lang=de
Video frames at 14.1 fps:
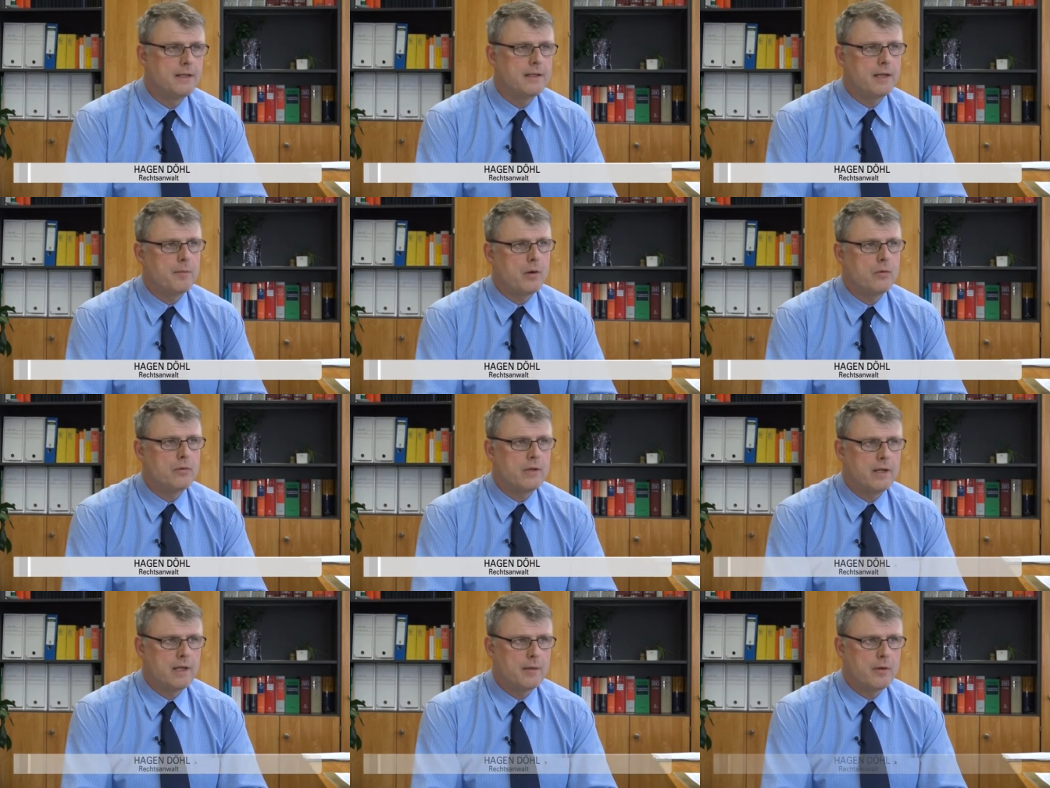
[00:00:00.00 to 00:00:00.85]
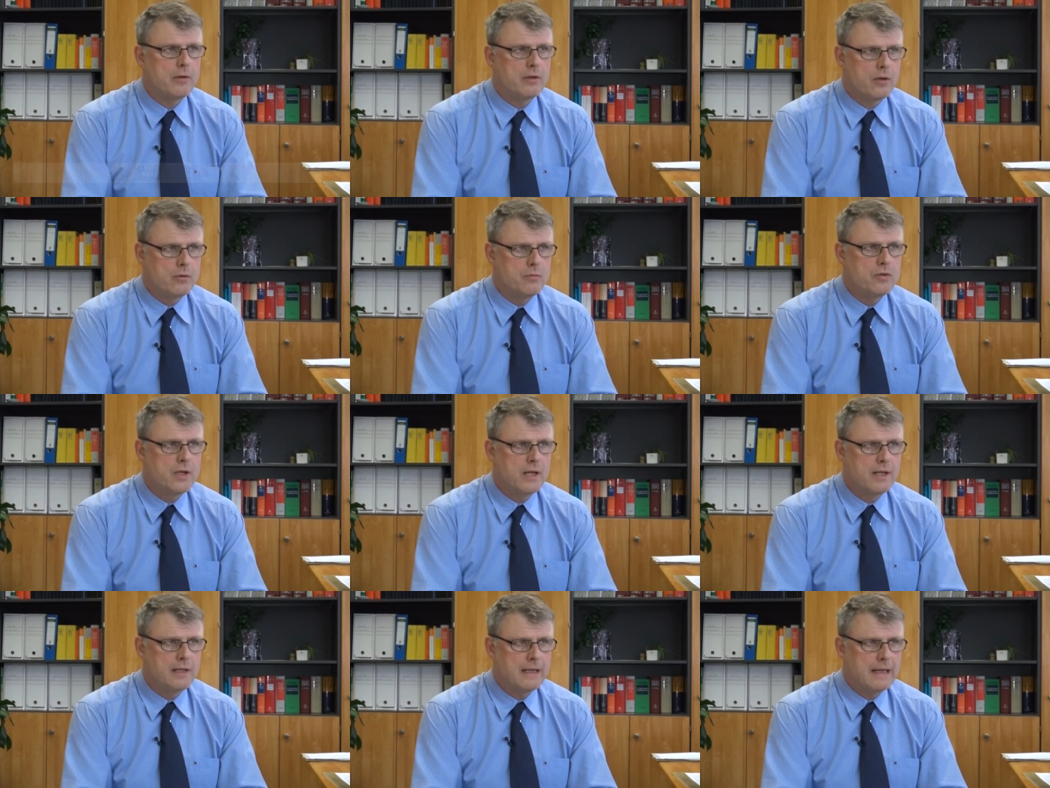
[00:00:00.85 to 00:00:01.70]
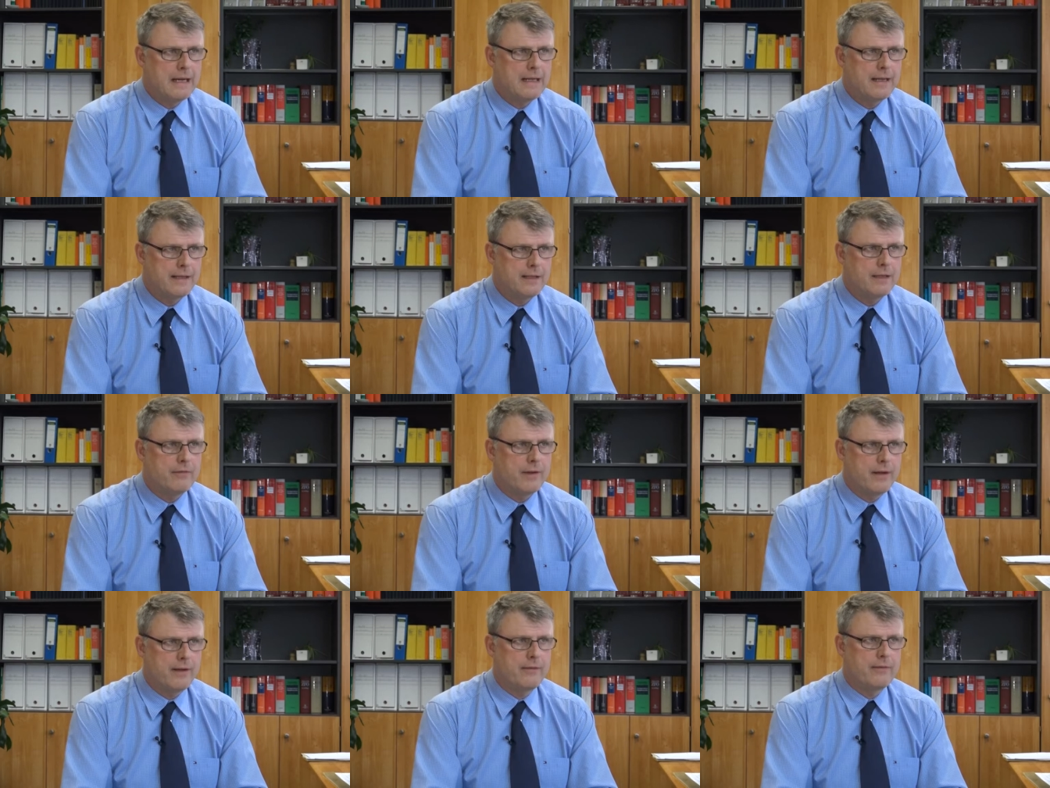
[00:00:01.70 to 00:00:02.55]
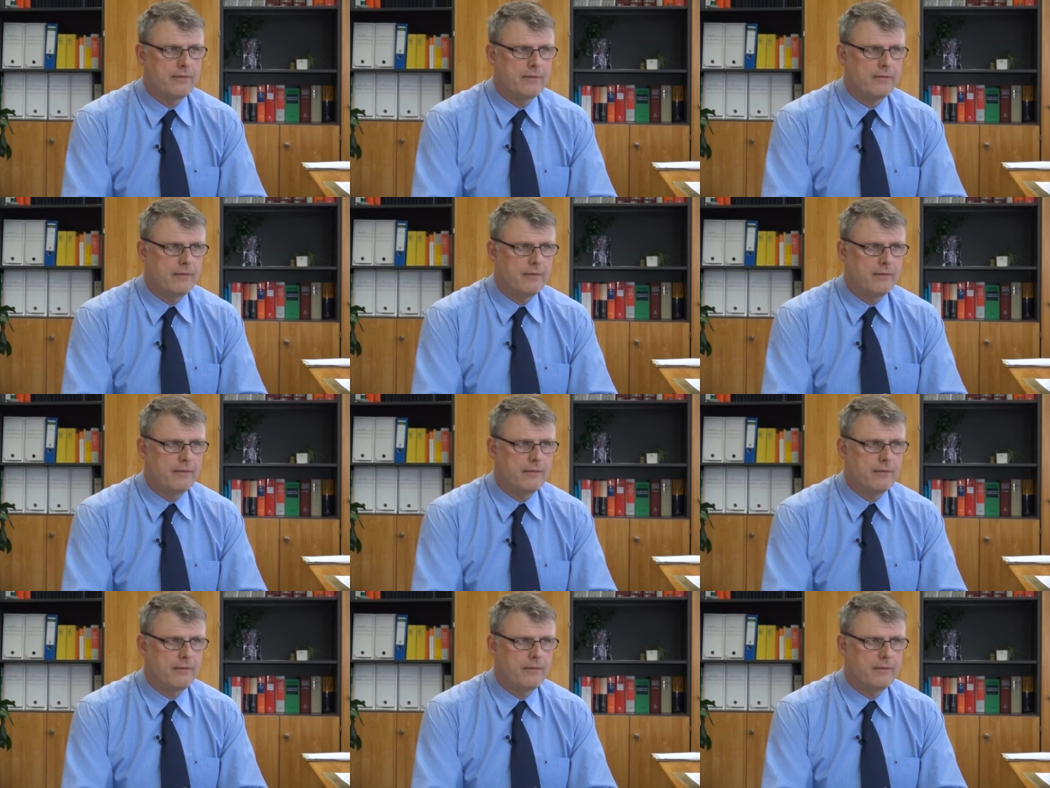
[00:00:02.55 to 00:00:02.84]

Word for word: der Bauunternehmer unter Umständen gar nicht richtig weiß,